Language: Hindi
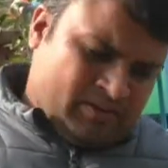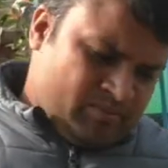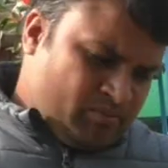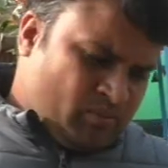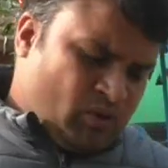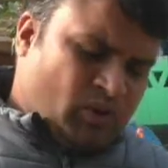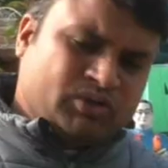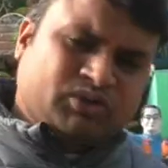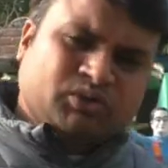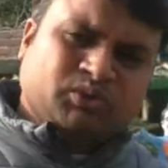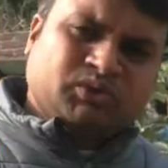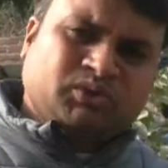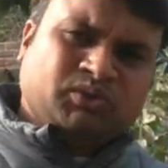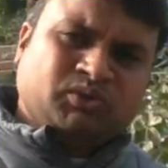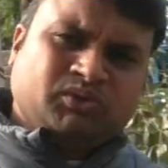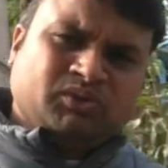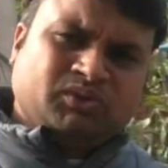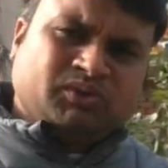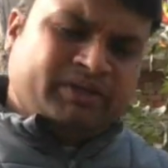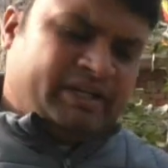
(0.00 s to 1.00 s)
मौजूद
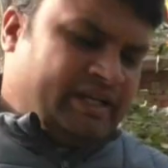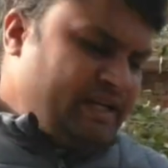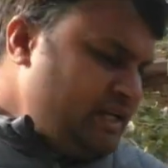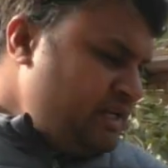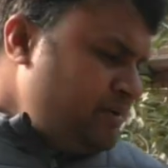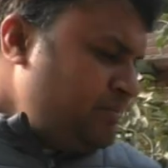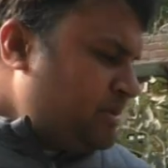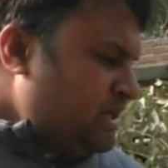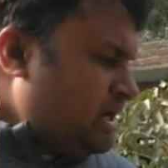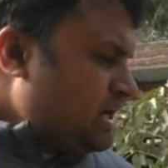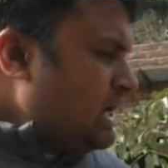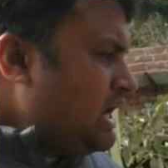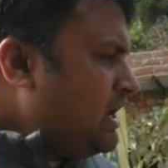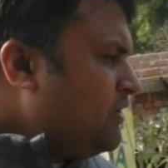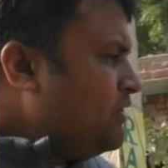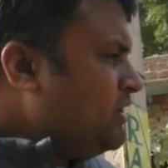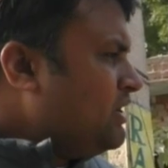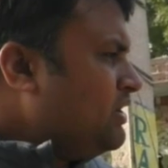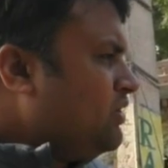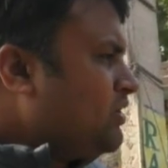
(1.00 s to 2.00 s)
हूँ ये नीम का
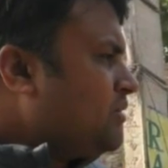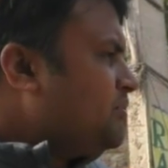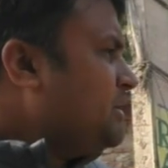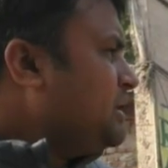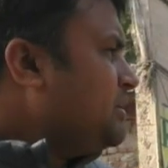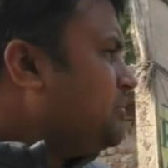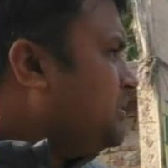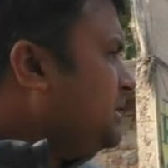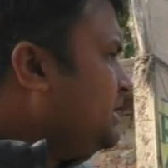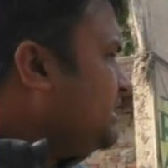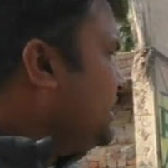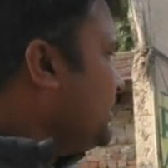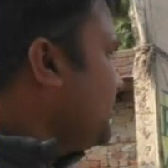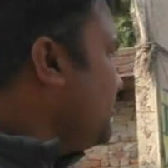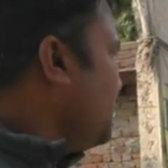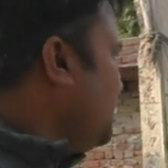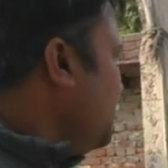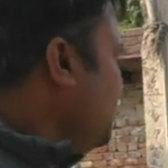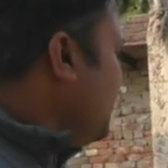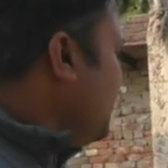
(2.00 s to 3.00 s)
गांव है और मेरे पीछे जो